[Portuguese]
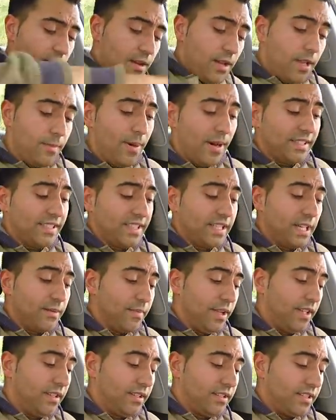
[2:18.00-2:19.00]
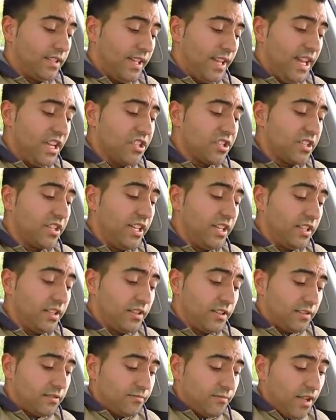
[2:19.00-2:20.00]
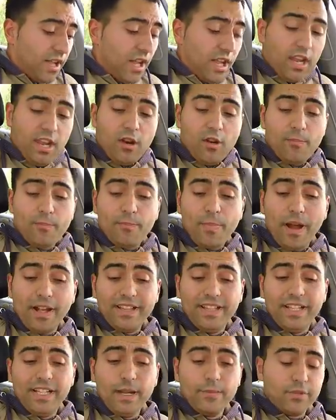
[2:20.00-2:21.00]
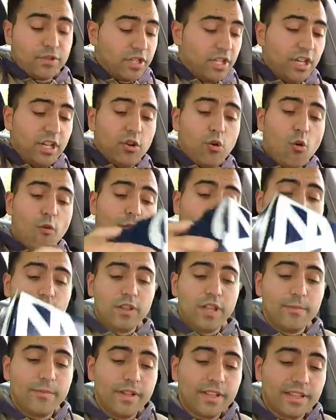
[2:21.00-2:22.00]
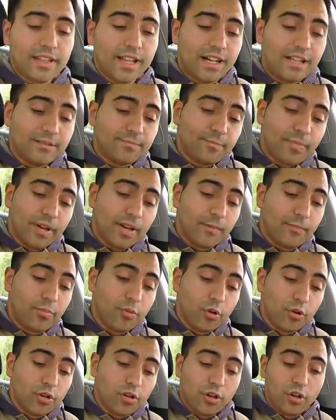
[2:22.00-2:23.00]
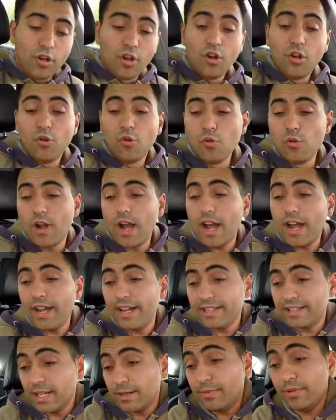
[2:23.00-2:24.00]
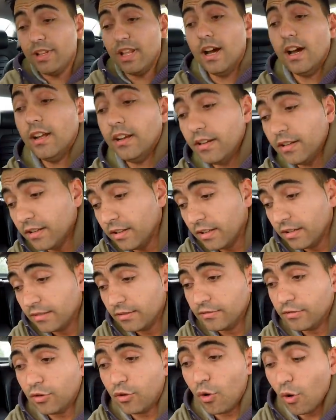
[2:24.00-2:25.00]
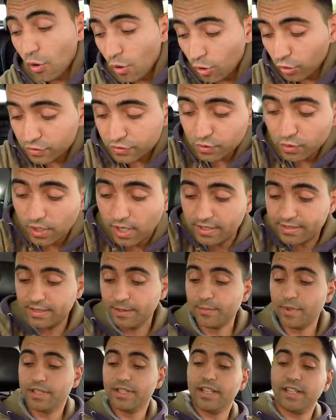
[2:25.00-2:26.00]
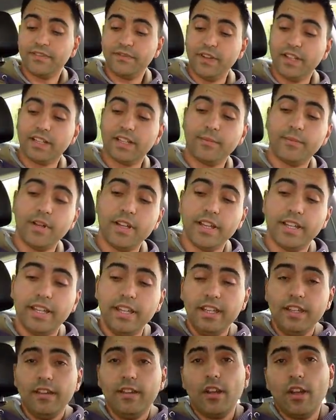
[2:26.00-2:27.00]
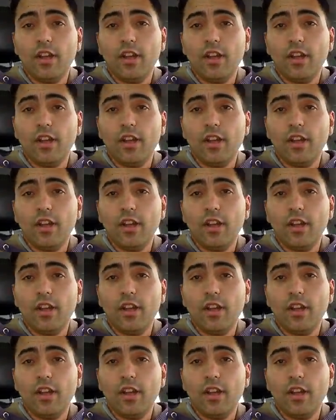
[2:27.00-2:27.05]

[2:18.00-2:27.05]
E basicamente este kit é, pá, digamos que o fundamental para pôr o carro a trabalhar com segurança mandei vir também aqui